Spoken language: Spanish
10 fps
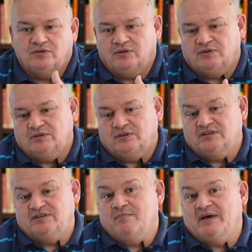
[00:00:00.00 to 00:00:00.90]
eh,
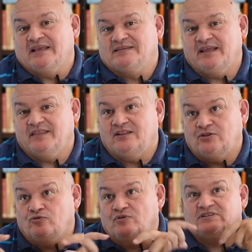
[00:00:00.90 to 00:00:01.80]
desembarazar de
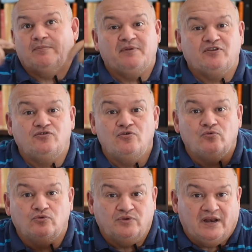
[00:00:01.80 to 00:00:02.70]
toda esa presión
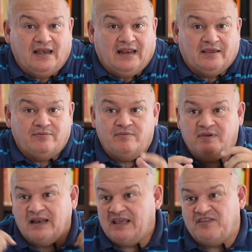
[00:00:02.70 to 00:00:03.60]
cultural en la que
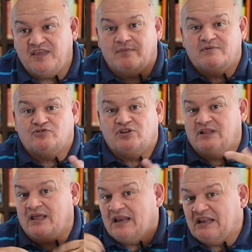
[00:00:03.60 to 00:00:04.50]
vive, las ideas
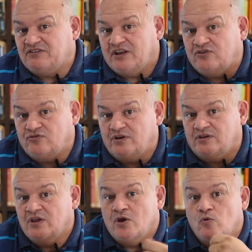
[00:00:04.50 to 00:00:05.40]
mayoritarias, las
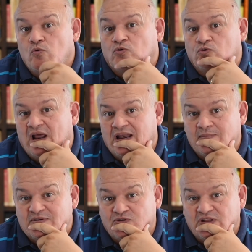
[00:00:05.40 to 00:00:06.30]
tradiciones
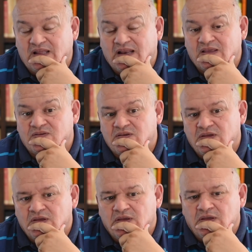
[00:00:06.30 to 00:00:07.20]
culturales mayoritarias.
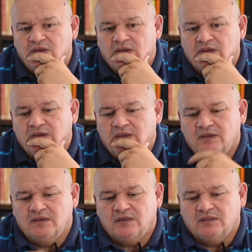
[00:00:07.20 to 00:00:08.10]

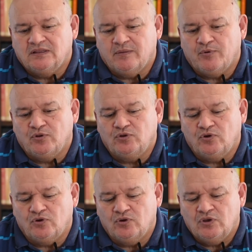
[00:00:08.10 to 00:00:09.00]
De
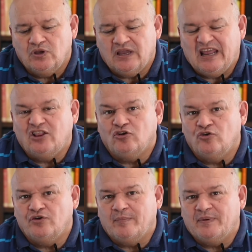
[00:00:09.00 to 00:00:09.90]
pronto el
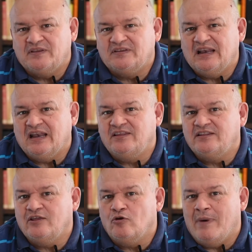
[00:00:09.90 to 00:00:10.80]
dolor aparece en la
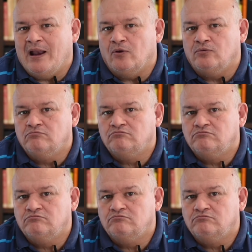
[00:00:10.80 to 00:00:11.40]
lista de lo malo,